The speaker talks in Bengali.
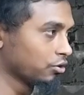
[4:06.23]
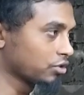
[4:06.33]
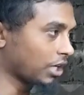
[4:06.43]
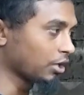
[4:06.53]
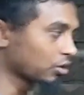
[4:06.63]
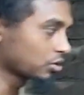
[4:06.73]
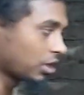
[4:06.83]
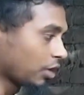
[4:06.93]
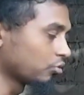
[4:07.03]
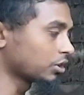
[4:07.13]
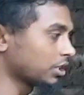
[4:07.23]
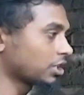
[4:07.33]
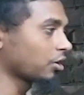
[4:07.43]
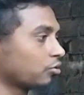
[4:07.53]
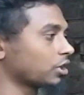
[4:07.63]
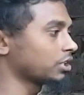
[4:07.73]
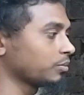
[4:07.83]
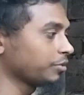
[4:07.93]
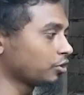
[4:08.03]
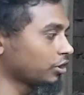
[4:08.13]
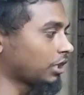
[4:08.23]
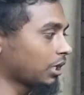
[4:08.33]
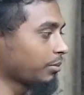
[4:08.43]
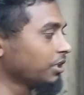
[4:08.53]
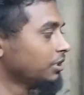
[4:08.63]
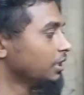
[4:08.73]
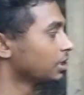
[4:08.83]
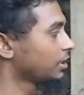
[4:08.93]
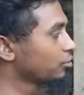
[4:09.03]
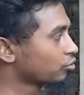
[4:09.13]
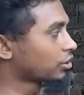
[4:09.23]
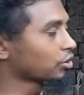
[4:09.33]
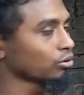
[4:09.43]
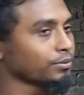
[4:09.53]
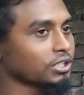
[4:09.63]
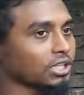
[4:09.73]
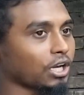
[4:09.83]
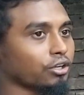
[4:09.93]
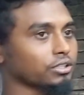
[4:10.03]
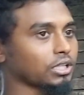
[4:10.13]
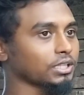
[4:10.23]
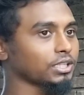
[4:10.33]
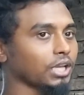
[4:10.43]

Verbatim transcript: কিন্তু যাই হোক সেগুন কাঠ সেগুন কাঠের ভিতরে থাকবে কিন্তু তেঁতুল বিচি না হয় না